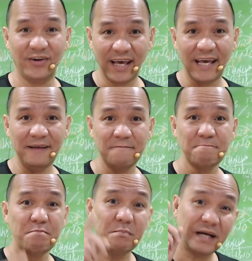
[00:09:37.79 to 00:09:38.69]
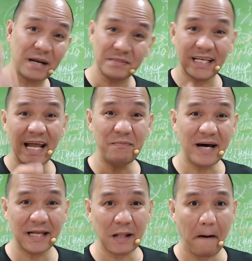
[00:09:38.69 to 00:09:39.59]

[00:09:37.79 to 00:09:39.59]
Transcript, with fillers: Okay? Maraming salamat.